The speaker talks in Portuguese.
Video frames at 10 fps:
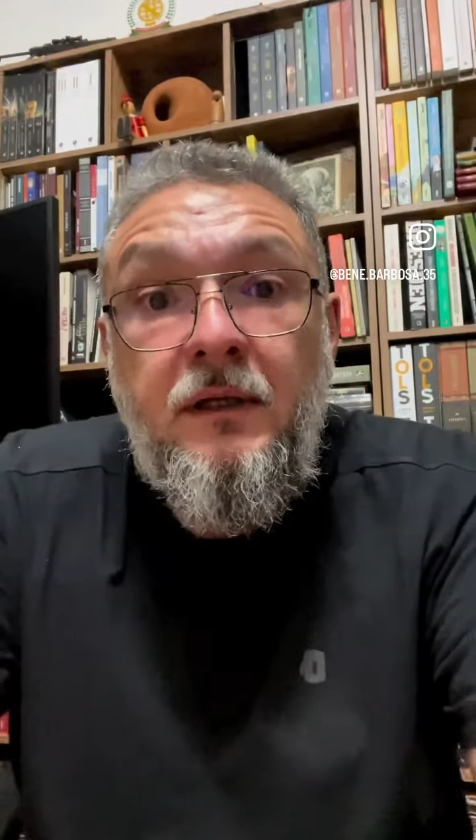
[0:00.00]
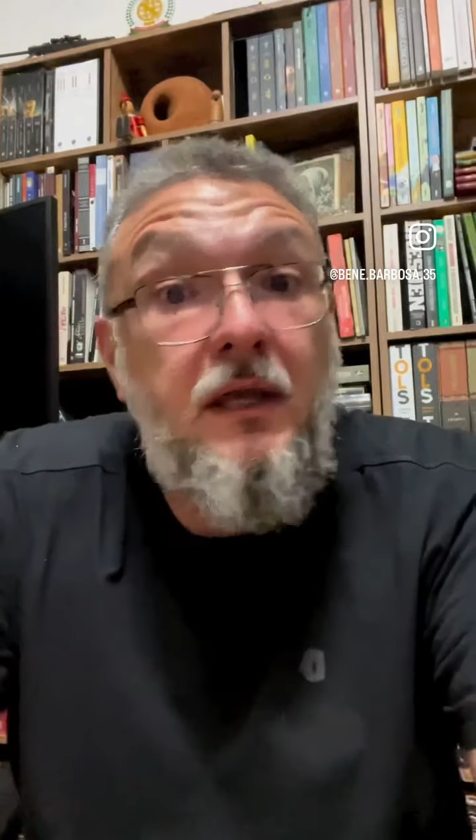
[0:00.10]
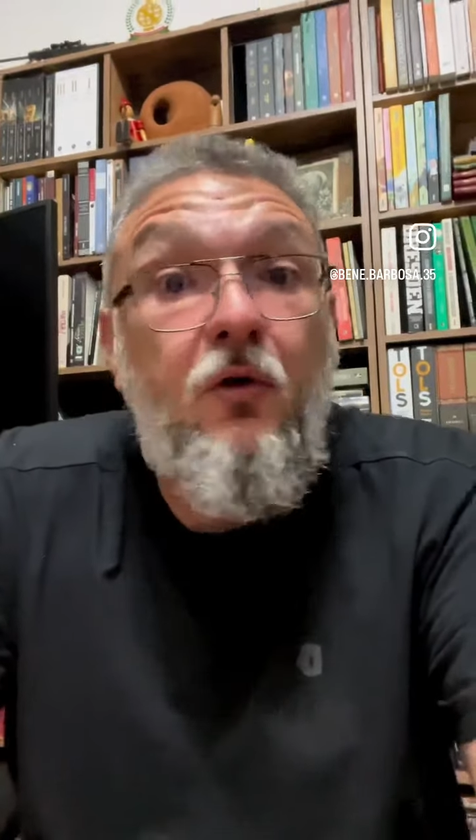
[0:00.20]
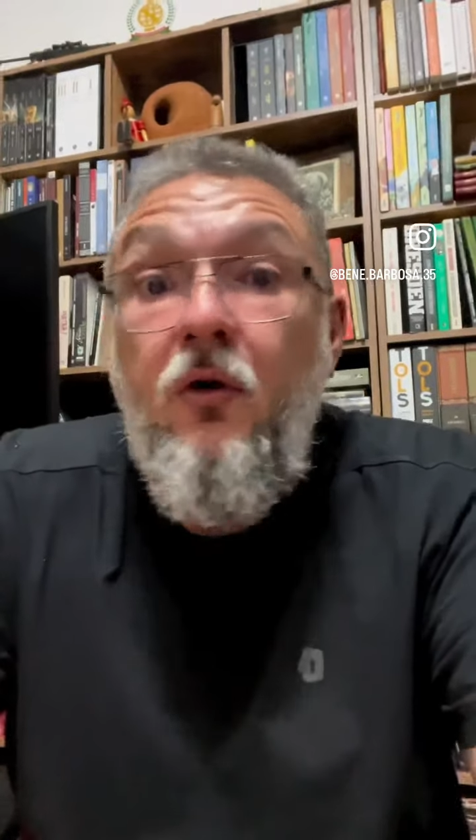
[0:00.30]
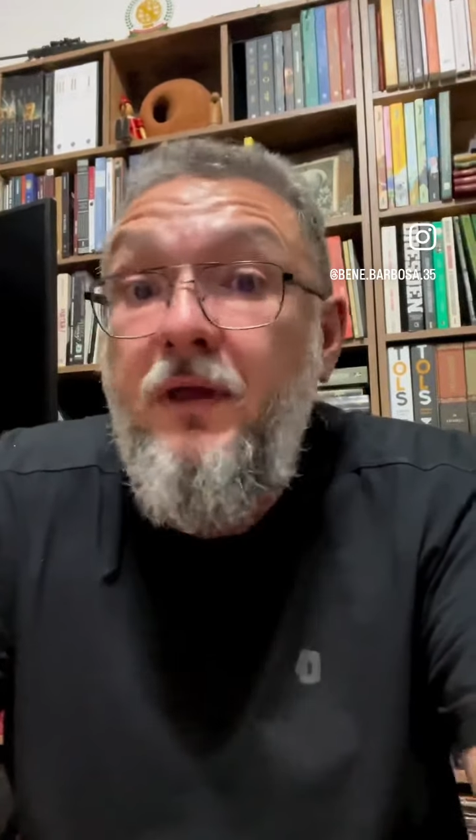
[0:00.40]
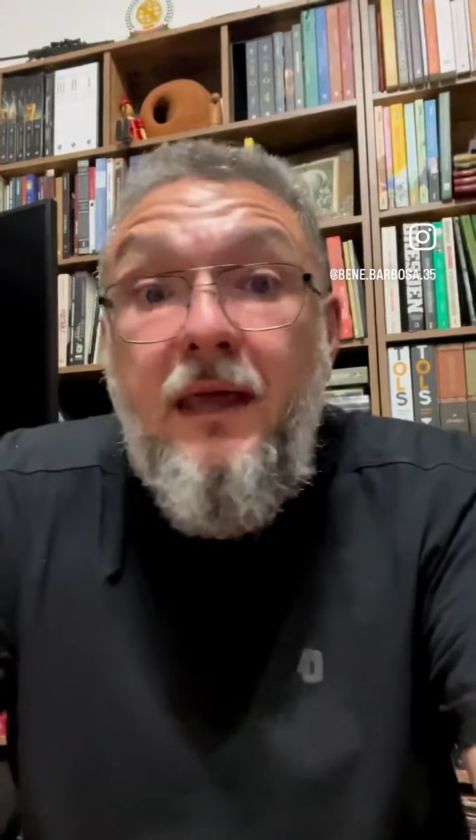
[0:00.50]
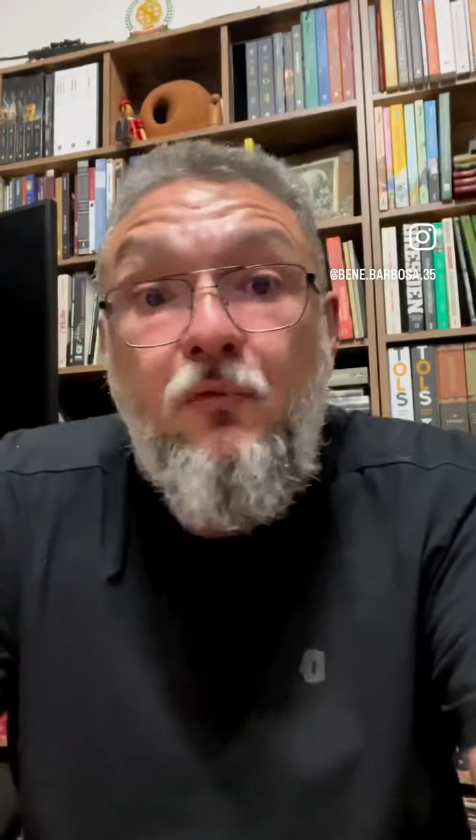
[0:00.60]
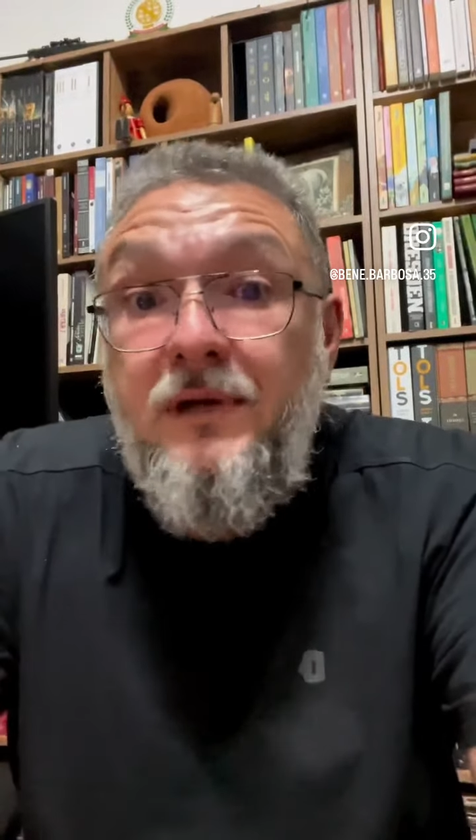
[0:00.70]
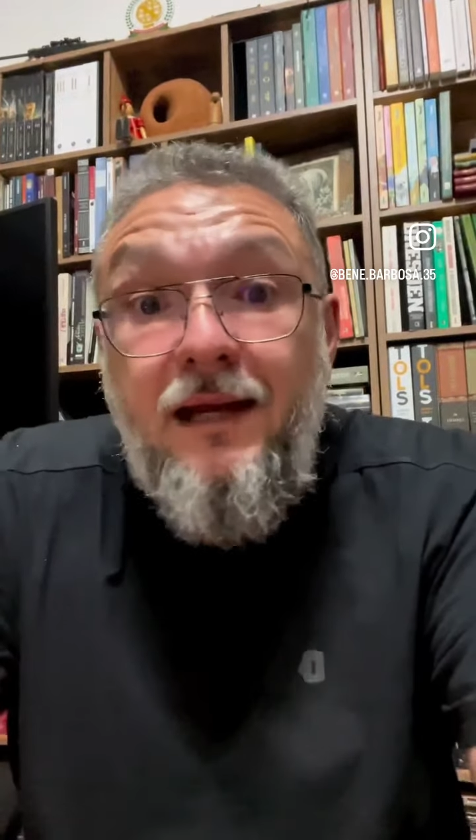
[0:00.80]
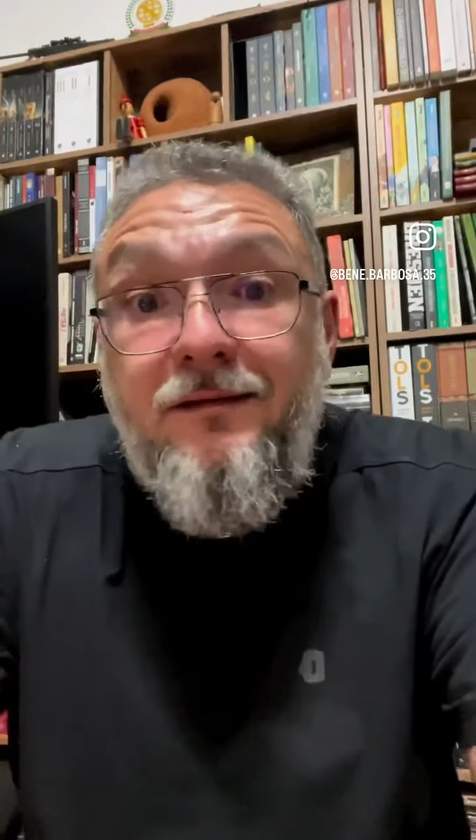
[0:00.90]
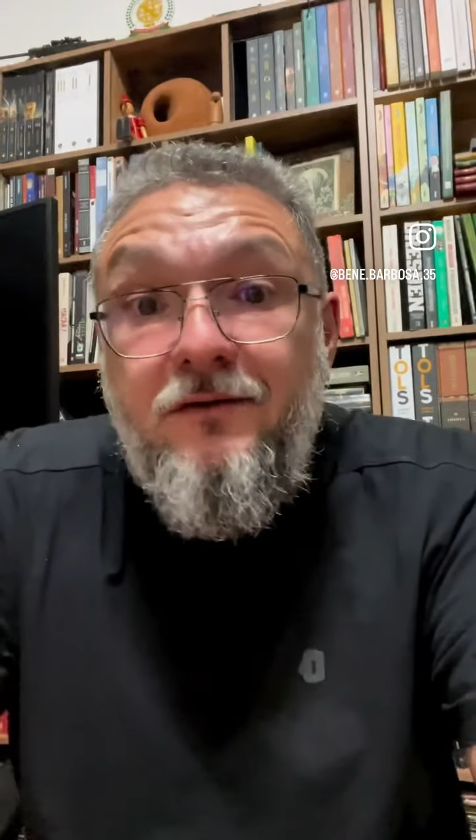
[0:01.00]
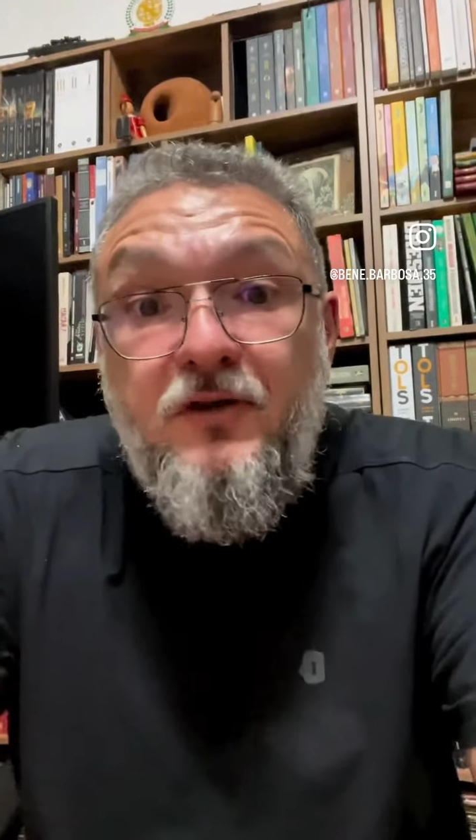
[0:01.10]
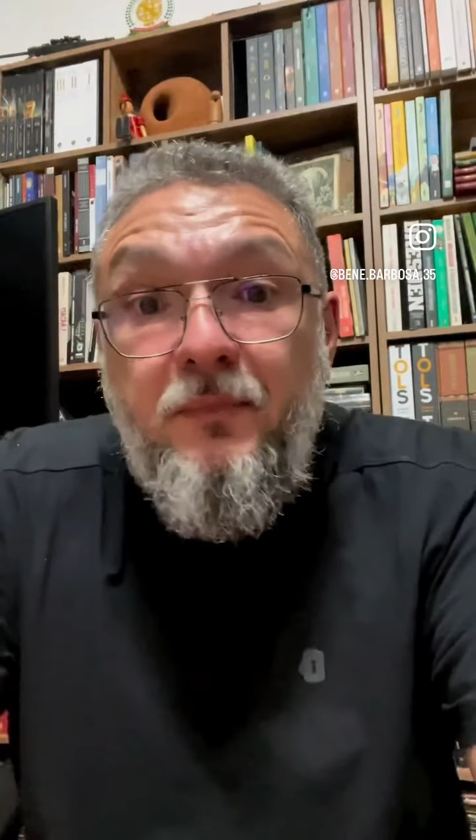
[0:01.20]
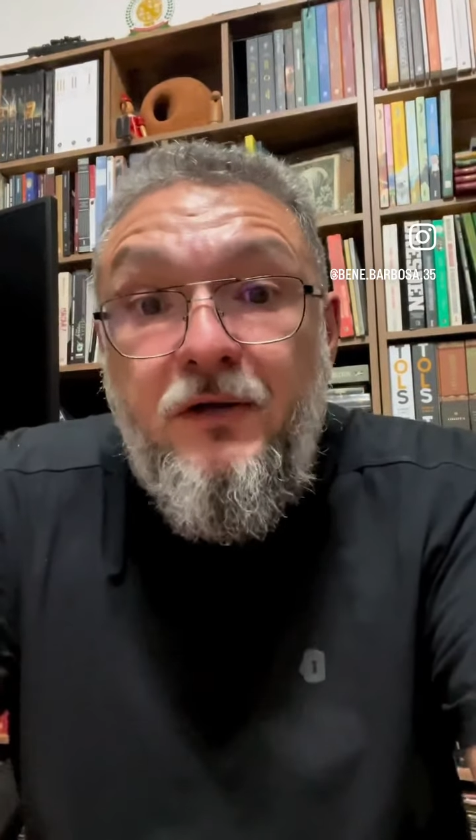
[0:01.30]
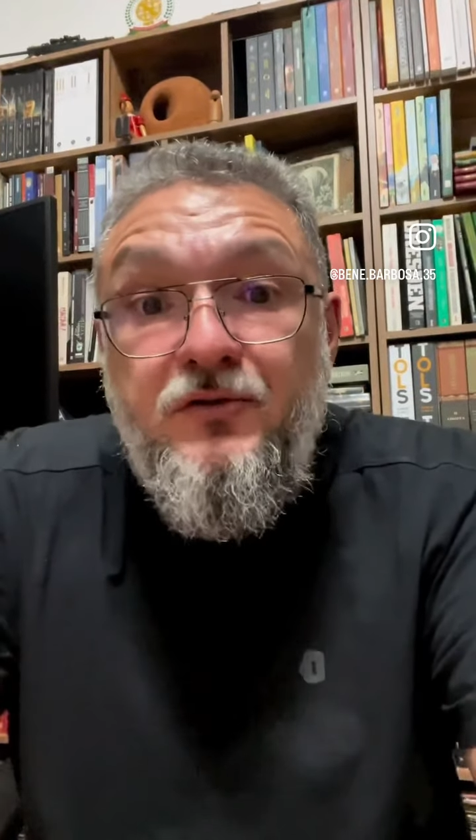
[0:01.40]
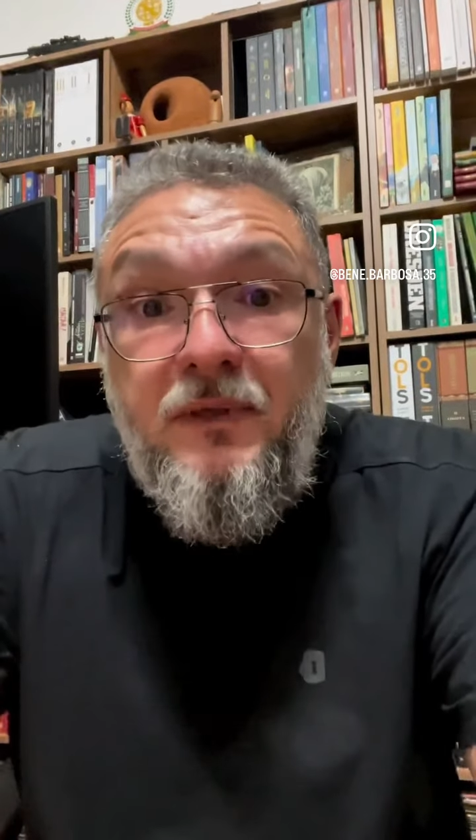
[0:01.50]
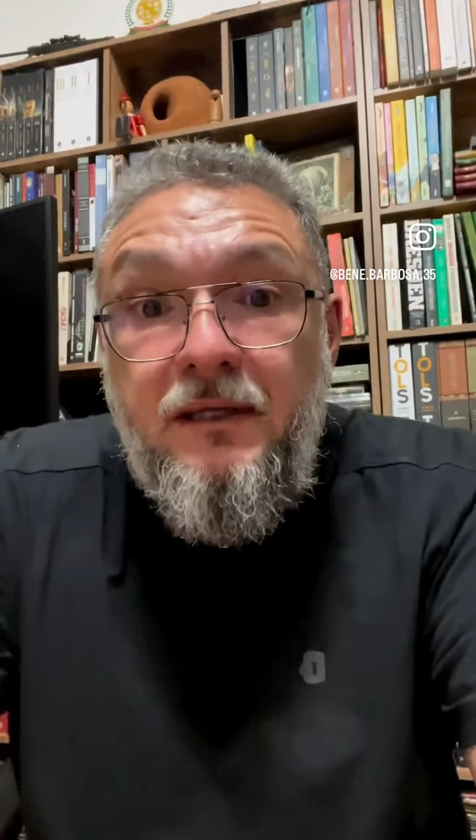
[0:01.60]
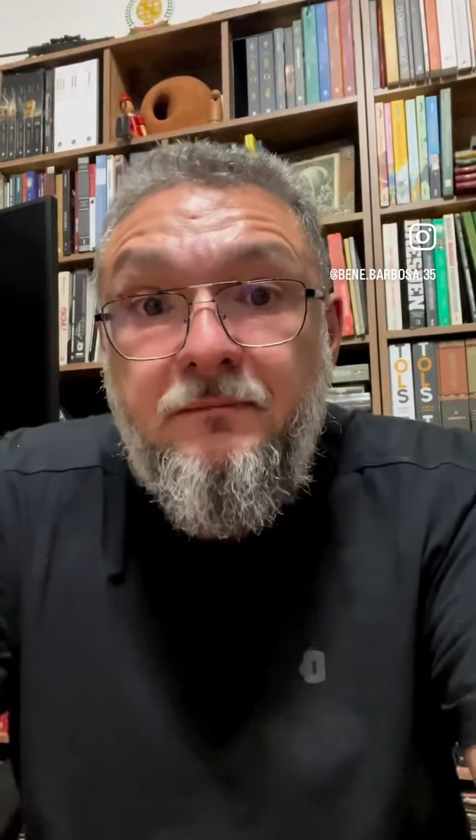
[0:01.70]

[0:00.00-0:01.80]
e qualquer mulher que esteja perto de mim